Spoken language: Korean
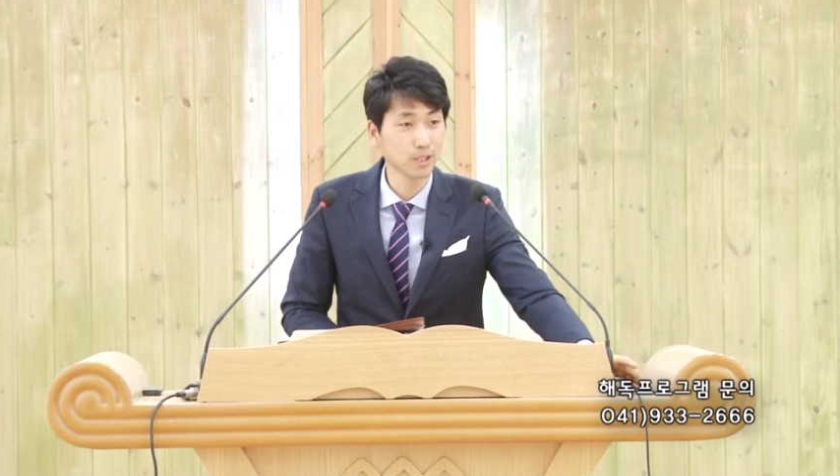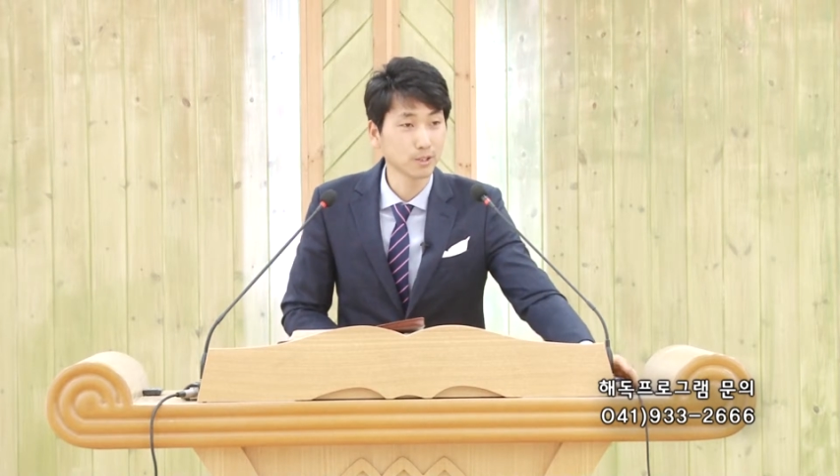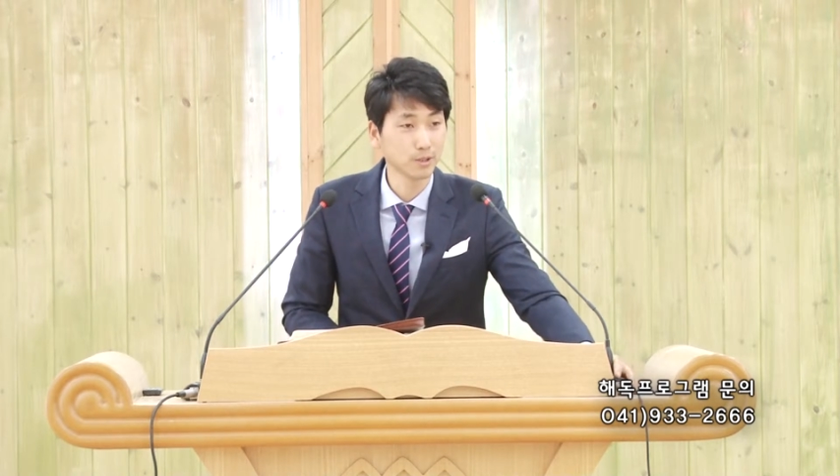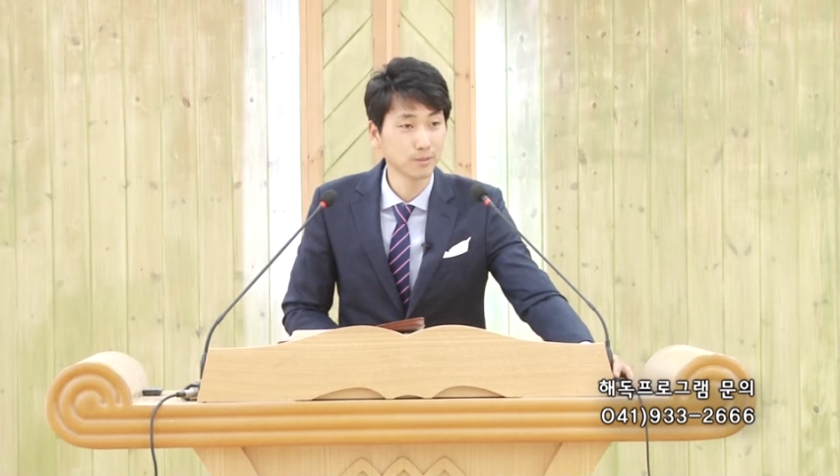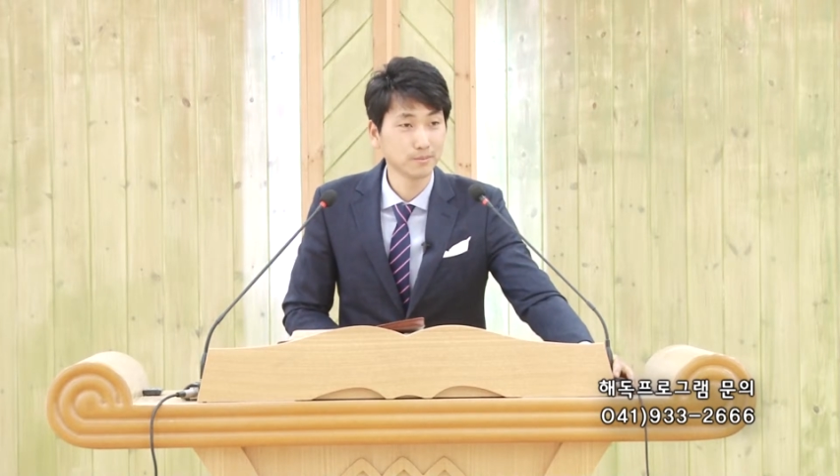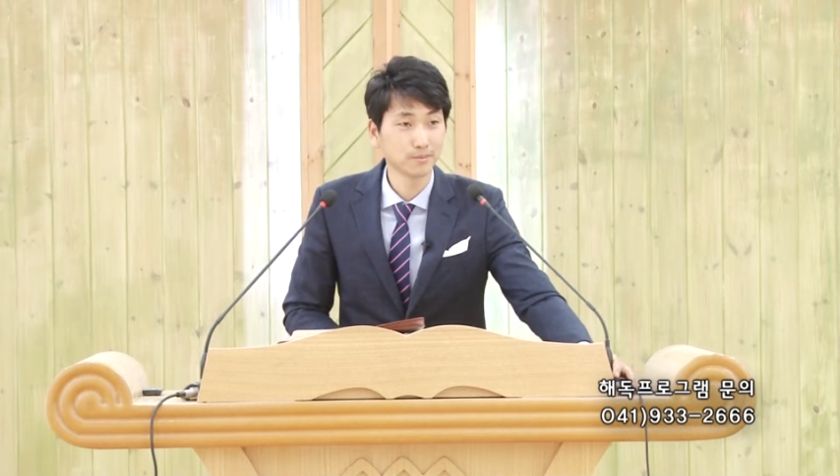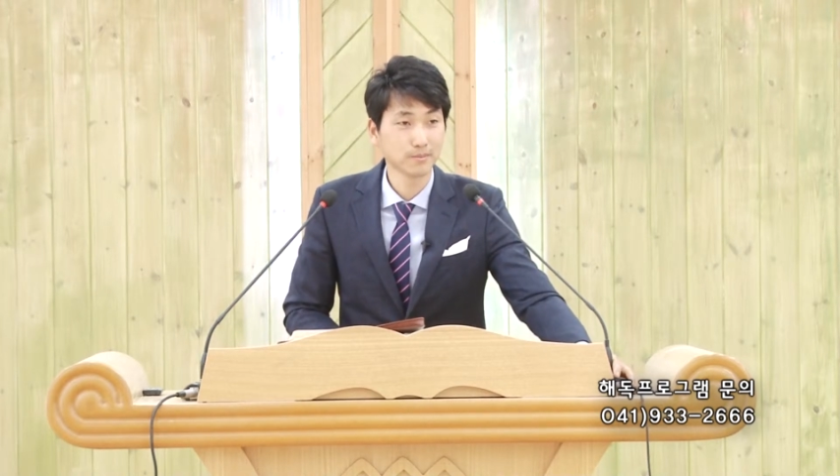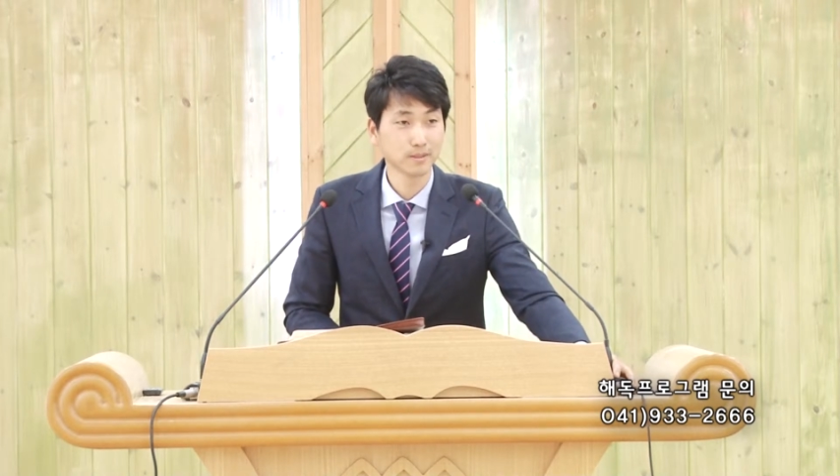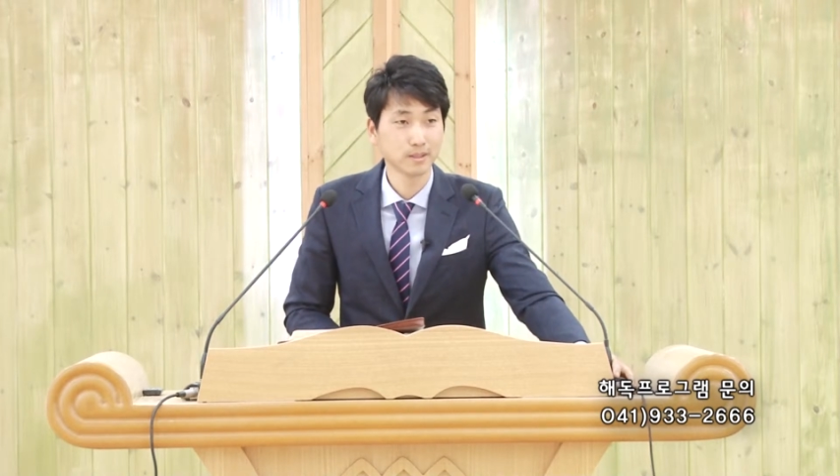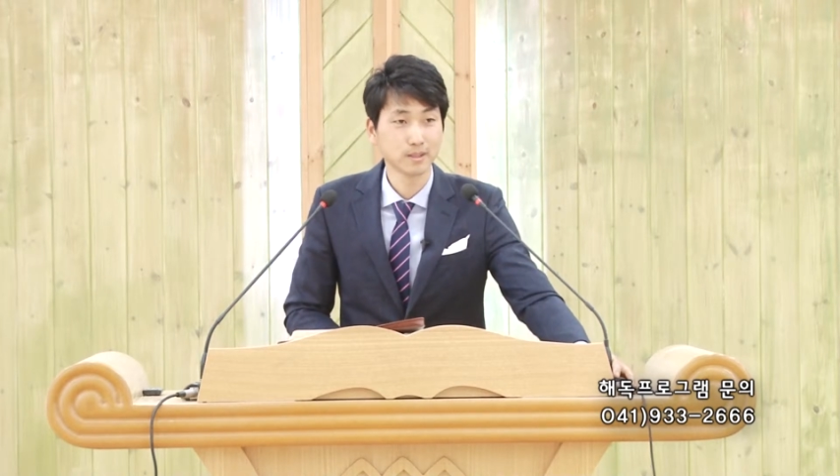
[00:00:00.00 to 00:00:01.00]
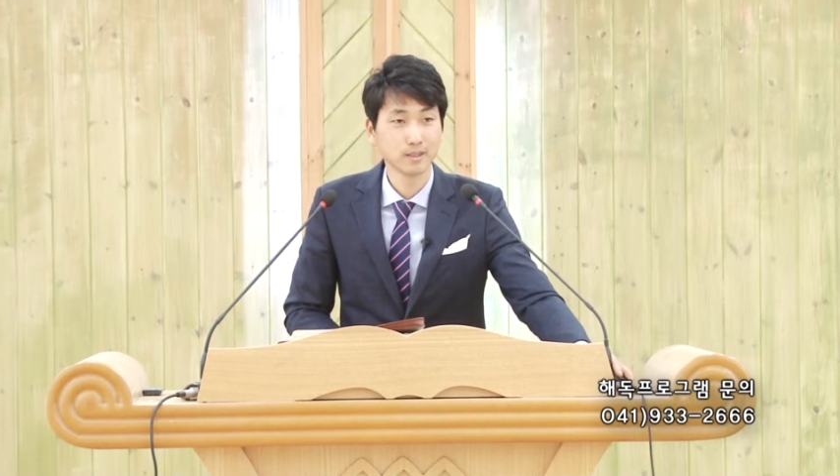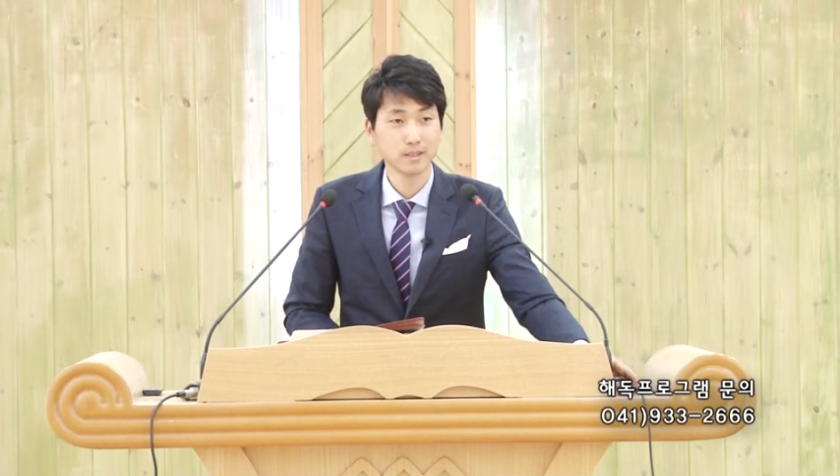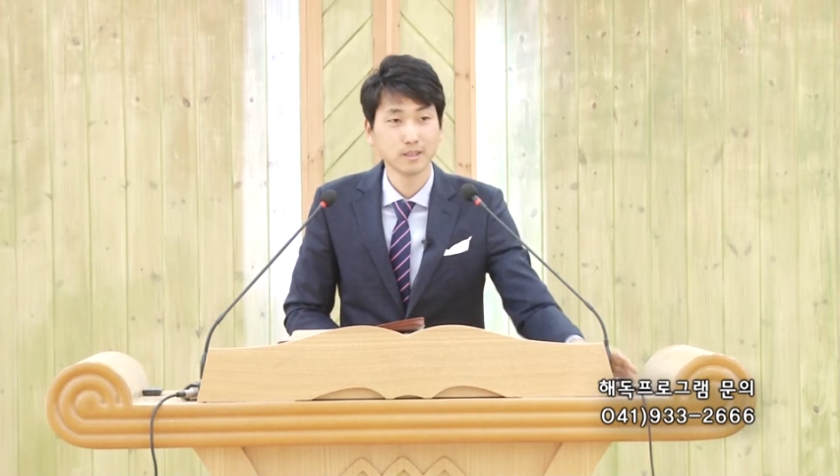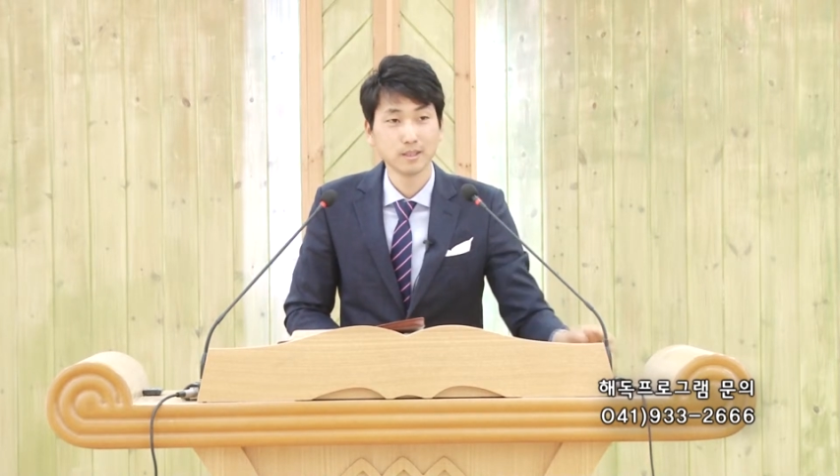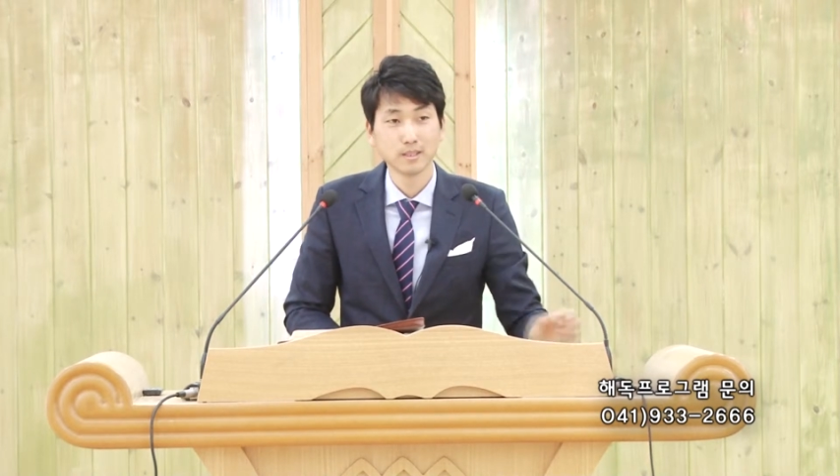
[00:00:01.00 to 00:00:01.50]
아세요?
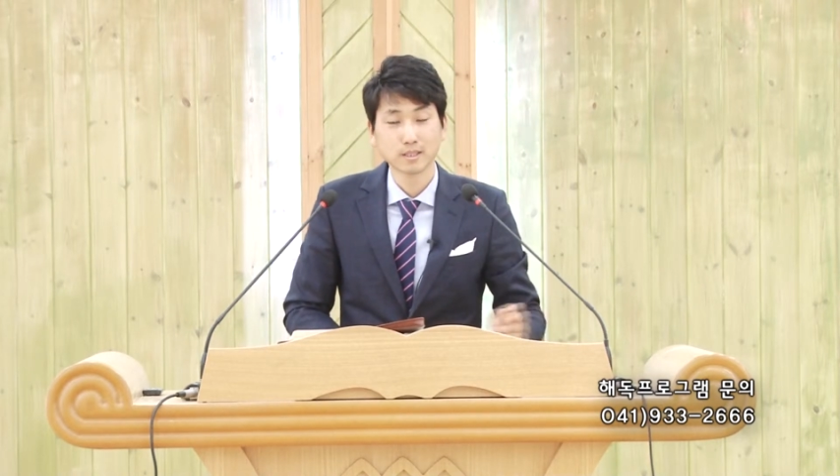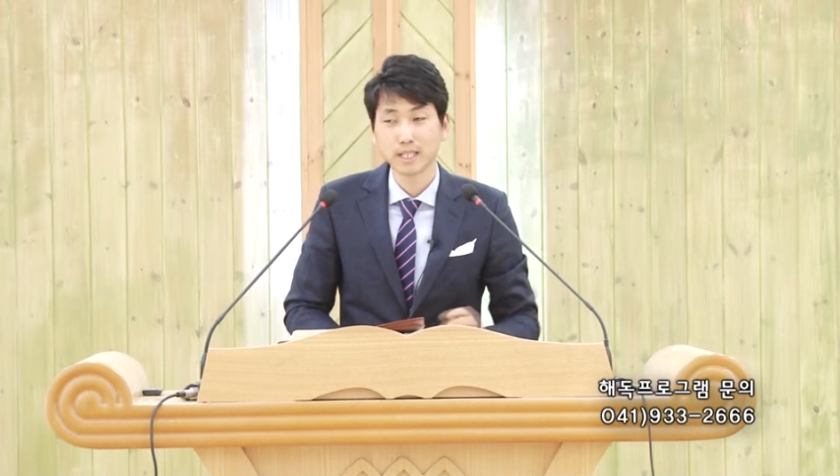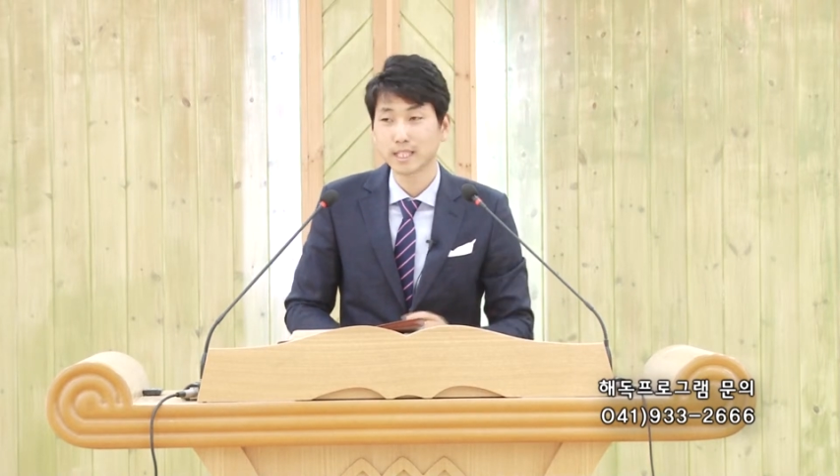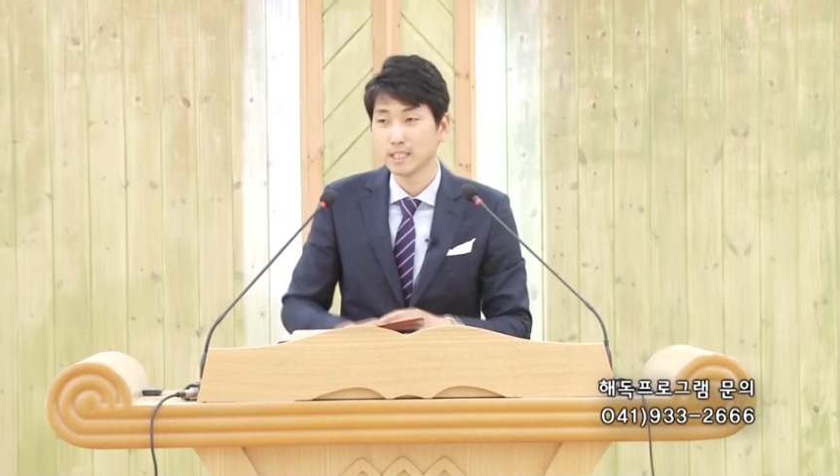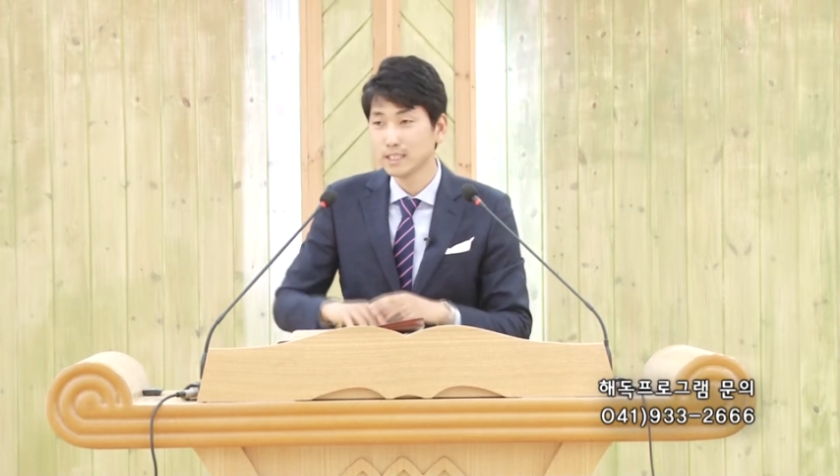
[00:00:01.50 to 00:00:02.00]
자기